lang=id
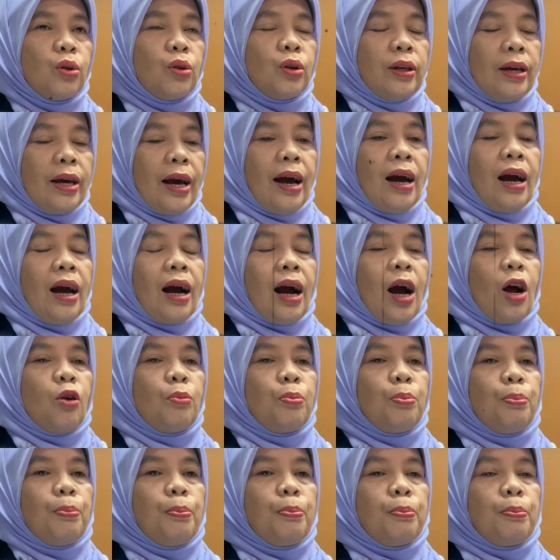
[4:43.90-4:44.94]
Ya, kalau
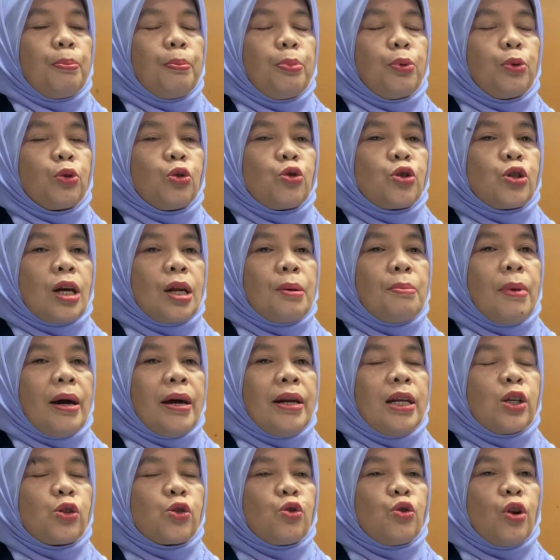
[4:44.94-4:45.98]
putusan
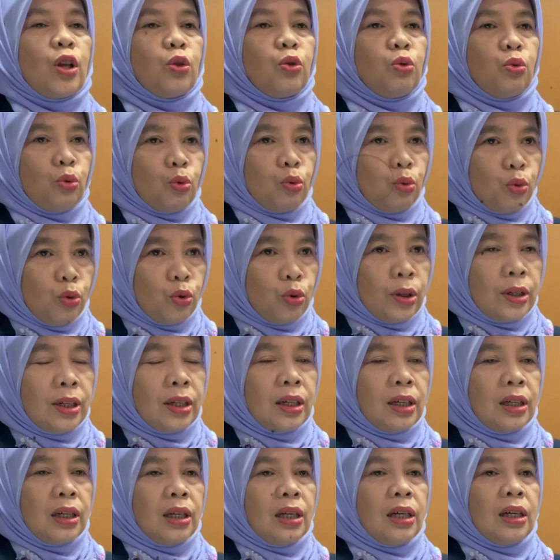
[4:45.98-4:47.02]
banding sudah turun,
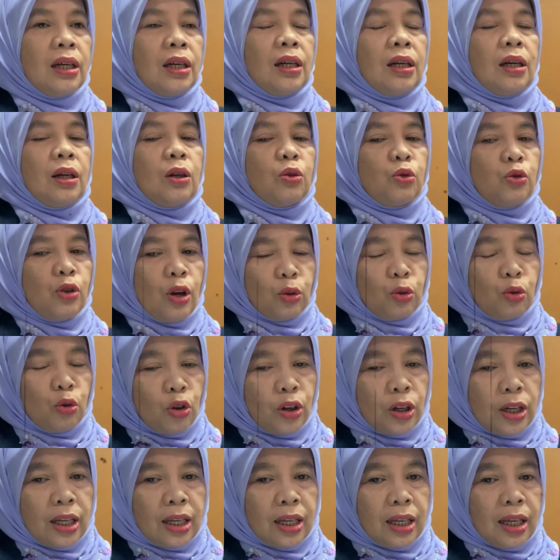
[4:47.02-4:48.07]
sudah
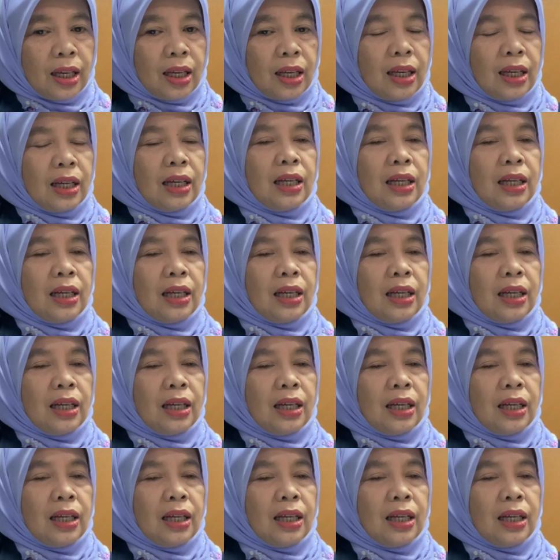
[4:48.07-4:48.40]
turun nih.